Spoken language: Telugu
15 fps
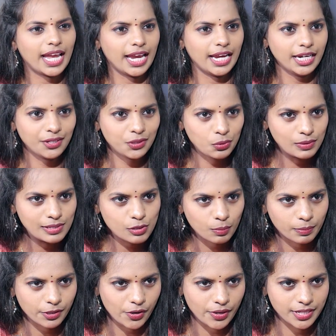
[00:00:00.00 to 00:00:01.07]
ఏ ఏ టూల్స్
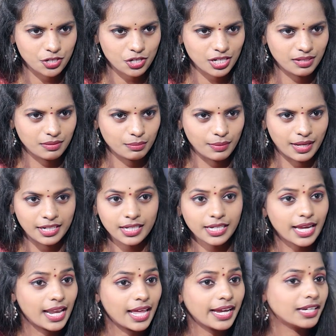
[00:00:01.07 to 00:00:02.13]
ఉపయోగించి మనీ
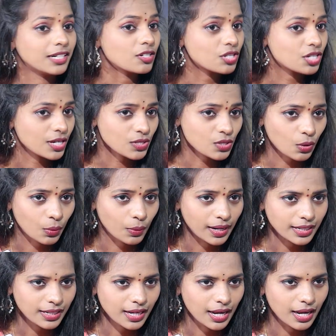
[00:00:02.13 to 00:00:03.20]
ఎలా ఎన్నో
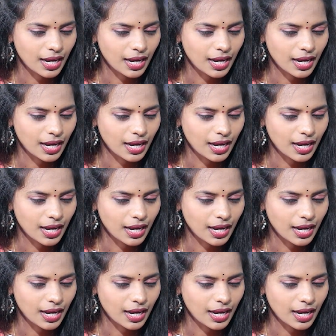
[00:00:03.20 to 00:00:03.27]
చేసుకోవాలి